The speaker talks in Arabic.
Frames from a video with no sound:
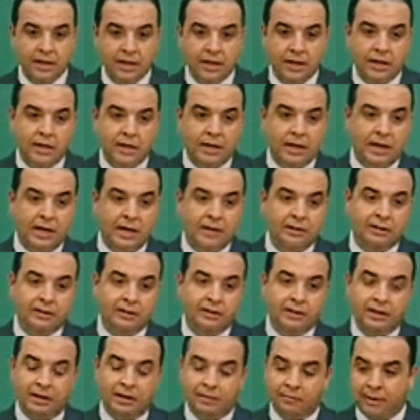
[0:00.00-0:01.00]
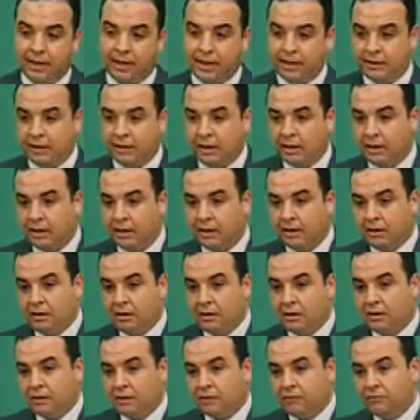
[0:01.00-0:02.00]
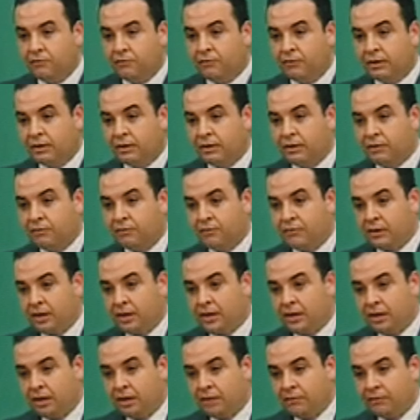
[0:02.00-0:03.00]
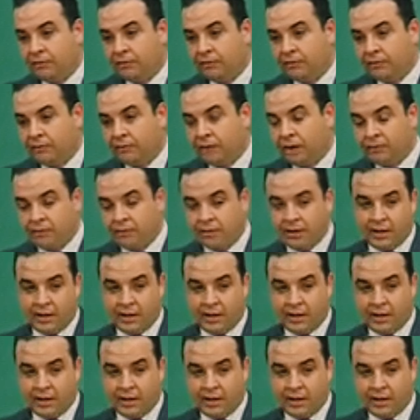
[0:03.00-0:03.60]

هذا الدعم هذا في في في افريل